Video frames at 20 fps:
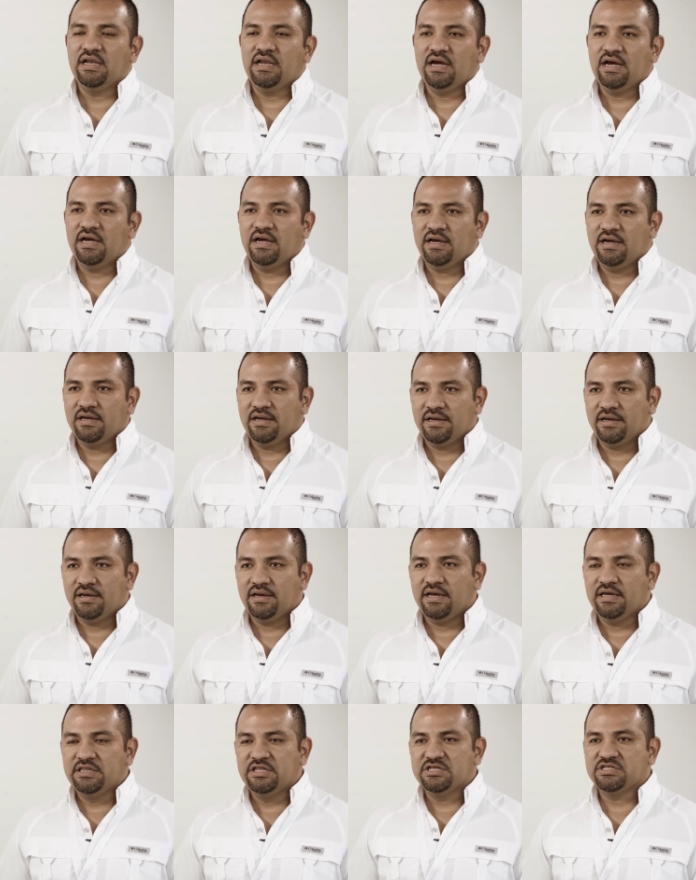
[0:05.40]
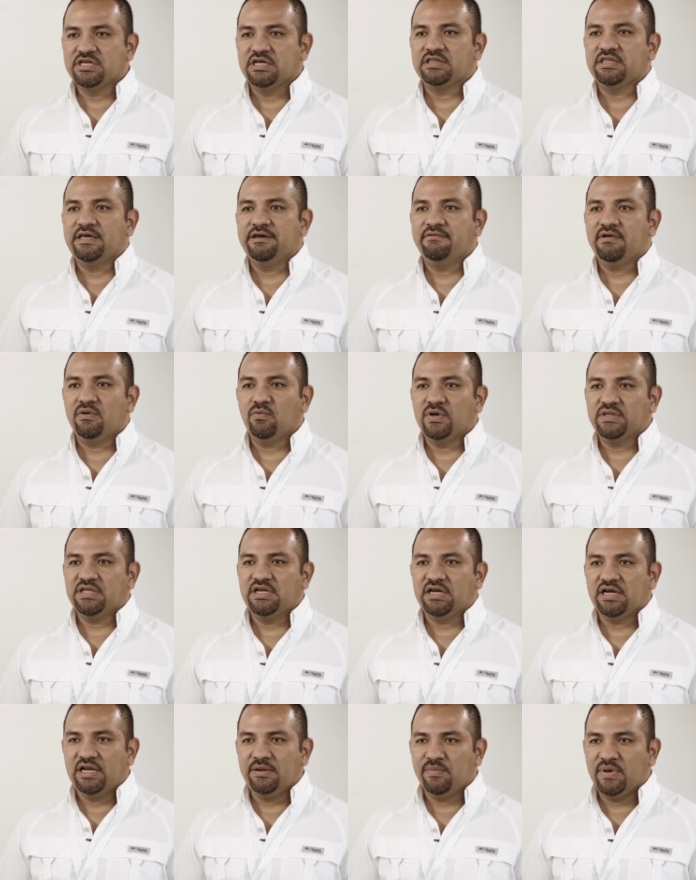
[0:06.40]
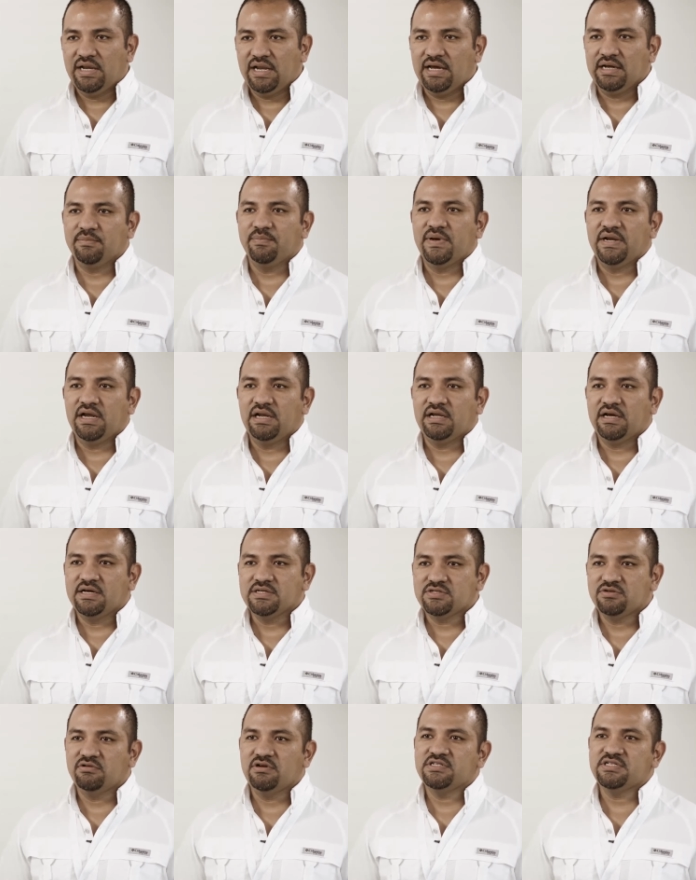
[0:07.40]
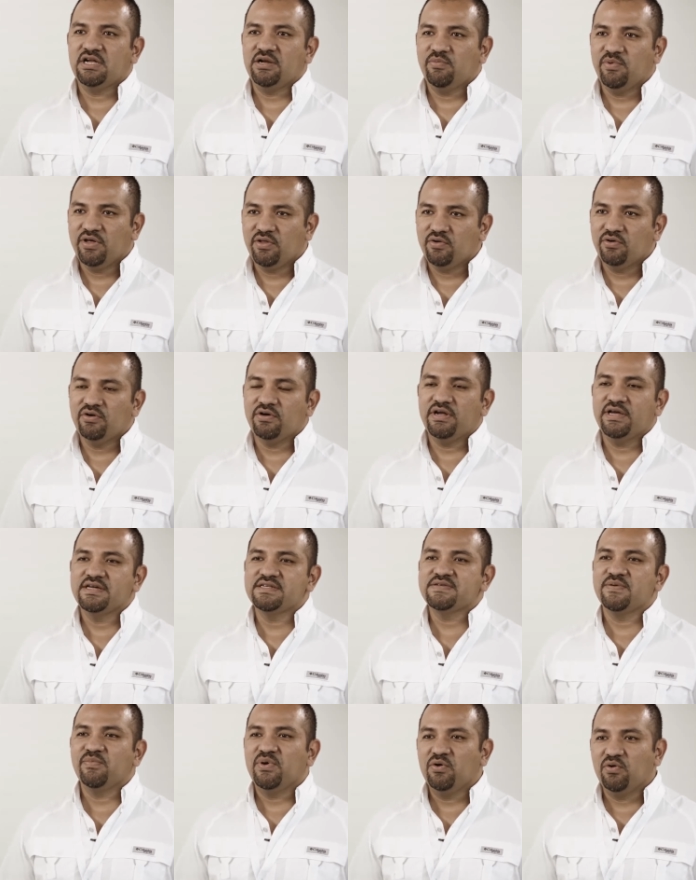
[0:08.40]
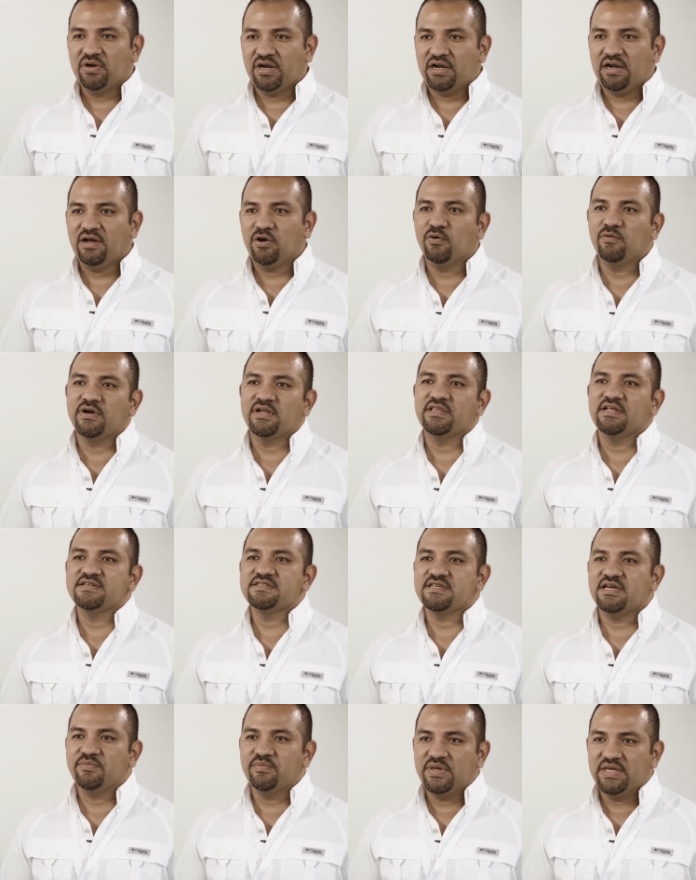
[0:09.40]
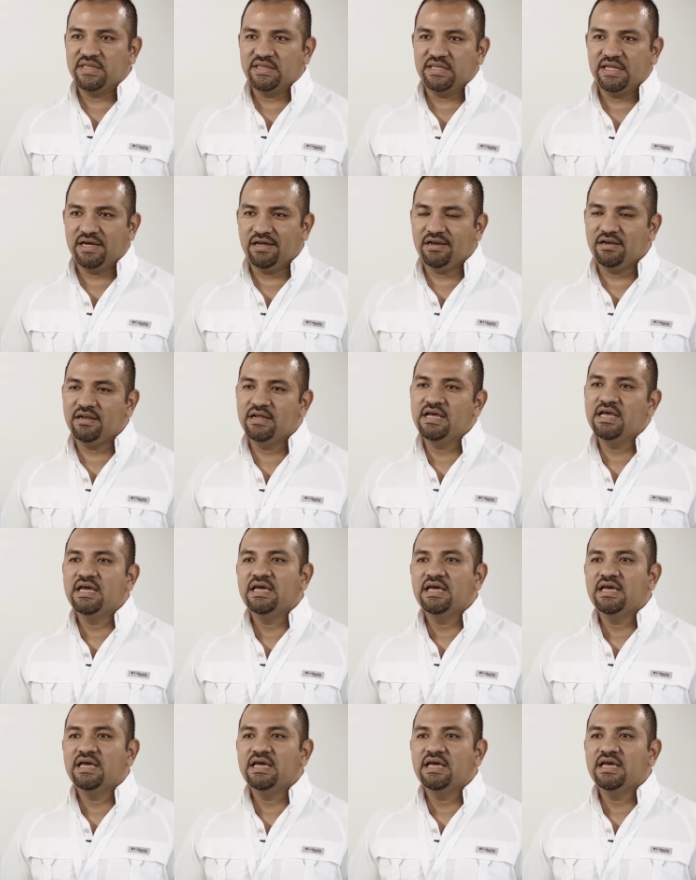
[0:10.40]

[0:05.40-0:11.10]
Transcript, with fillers: la iniciativa Water Climalac para el caso de El Salvador es mejorar la gobernanza ambiental